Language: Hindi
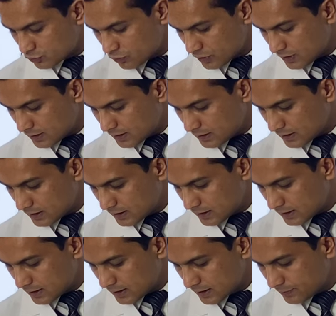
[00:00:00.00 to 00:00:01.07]
जो
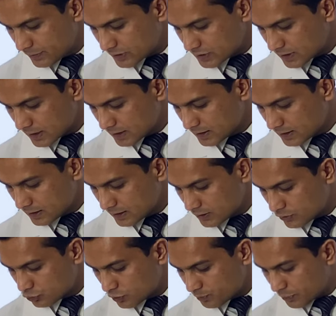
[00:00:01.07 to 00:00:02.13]
आ, बेसिकली
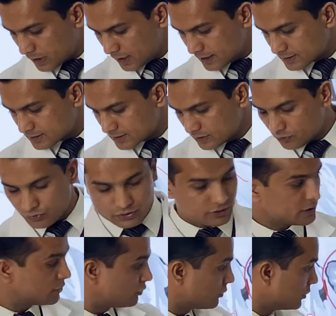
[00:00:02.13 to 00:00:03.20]
जो पार्ट्स हैं और इसके जो